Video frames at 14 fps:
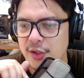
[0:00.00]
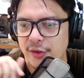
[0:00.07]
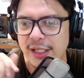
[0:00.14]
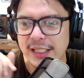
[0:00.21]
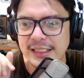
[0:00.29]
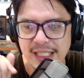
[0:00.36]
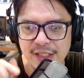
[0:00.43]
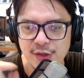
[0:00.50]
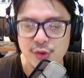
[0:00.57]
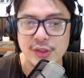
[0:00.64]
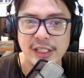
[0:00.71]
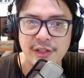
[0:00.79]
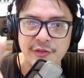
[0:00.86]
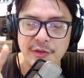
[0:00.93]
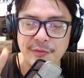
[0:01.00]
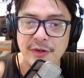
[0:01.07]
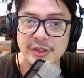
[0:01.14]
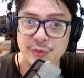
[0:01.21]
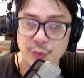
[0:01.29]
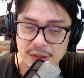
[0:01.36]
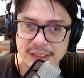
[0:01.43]
Oke okay, sekian dulu. Thank you for
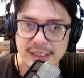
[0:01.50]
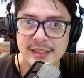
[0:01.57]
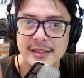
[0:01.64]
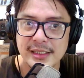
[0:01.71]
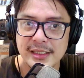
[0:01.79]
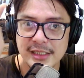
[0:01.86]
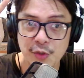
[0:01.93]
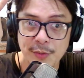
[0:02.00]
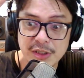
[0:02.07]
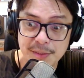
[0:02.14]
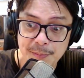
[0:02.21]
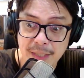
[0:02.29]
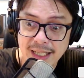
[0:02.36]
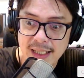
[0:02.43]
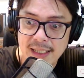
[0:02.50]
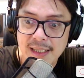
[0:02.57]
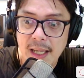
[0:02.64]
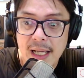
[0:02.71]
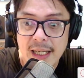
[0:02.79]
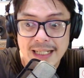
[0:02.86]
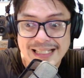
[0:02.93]
watching. Jangan lupa subscribe.
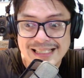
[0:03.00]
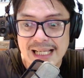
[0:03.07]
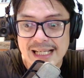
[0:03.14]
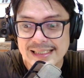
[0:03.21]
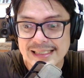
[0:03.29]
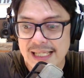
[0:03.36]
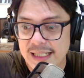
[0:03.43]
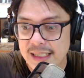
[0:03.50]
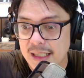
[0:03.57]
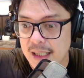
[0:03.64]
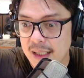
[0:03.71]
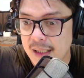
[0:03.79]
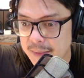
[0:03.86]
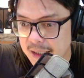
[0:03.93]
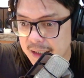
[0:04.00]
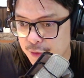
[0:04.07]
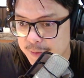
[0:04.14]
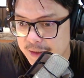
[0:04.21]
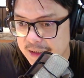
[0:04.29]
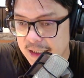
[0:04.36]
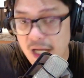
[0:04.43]
Please sign mana
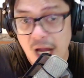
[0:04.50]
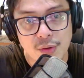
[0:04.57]
itu pencetin